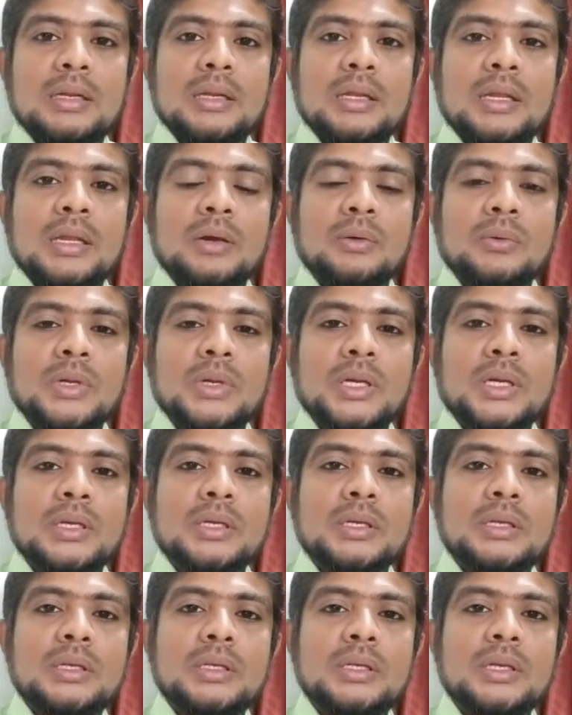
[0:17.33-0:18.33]
அன்னைக்கு அவங்க
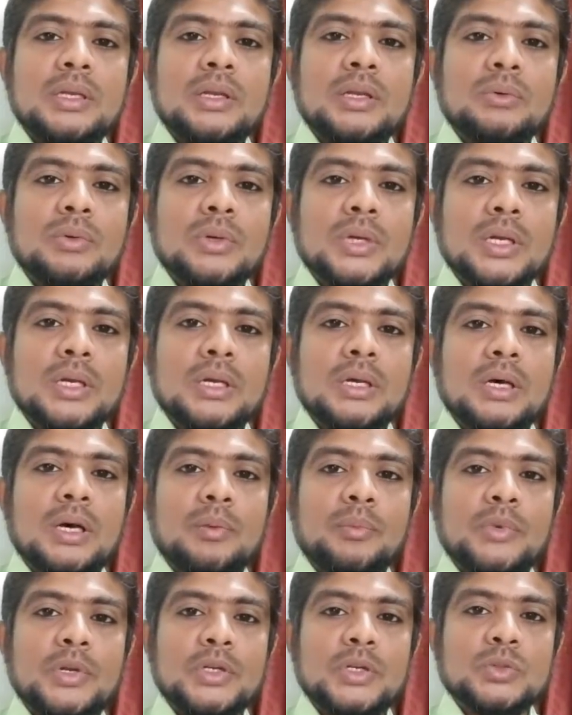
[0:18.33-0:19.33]
இன்னைக்கு இவங்க
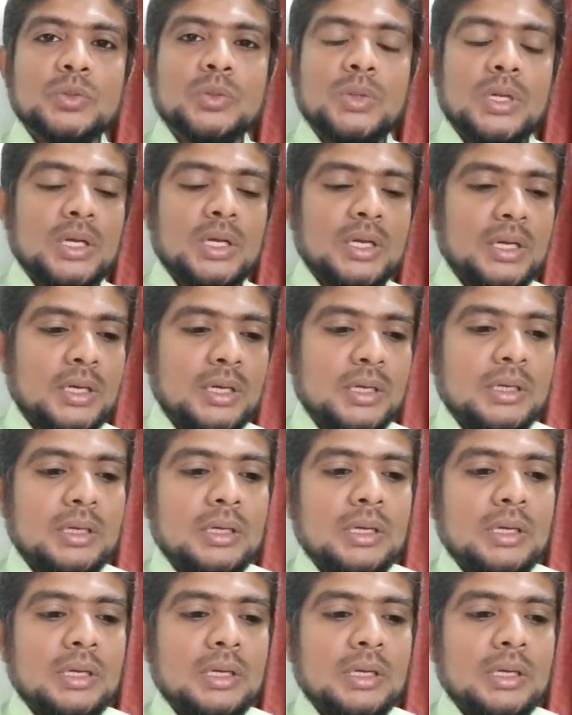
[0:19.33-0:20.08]
அப்படின்னு சொன்னாக்கா